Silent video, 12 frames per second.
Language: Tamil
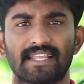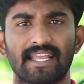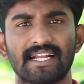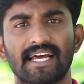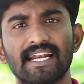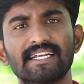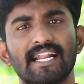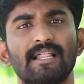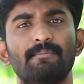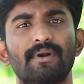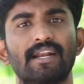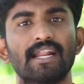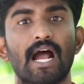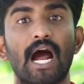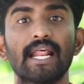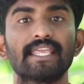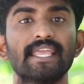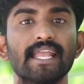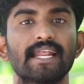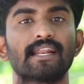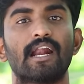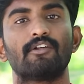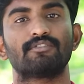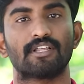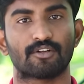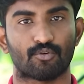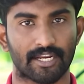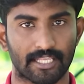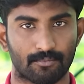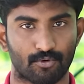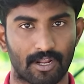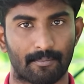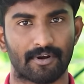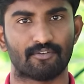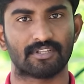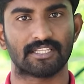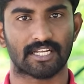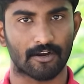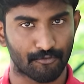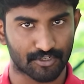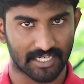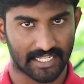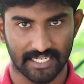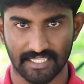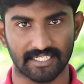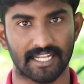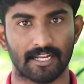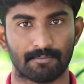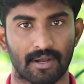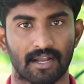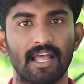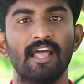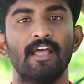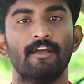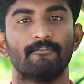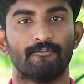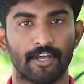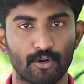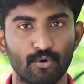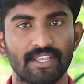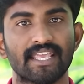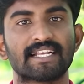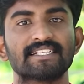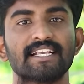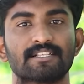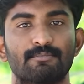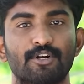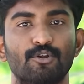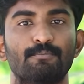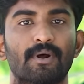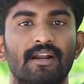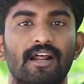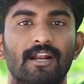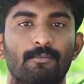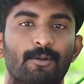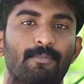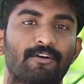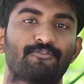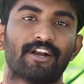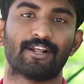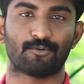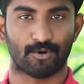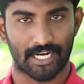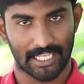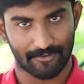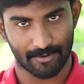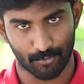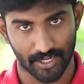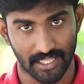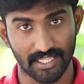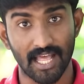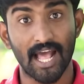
இருக்கேன் கரெக்டாக தான் பண்ணுறேன் ஆனால் ஏன் என்னால் வந்து அதை குறைக்க முடியல அப்படின்னு வந்து அந்த கன்ஃபியூஷனில் இருந்துகிட்டே இருப்பாங்க வெறும் எக்ஸசைஸ் மட்டும் பண்ணால் நம்மளோட பட் ஃபேட்டை குறைக்கவே முடியாது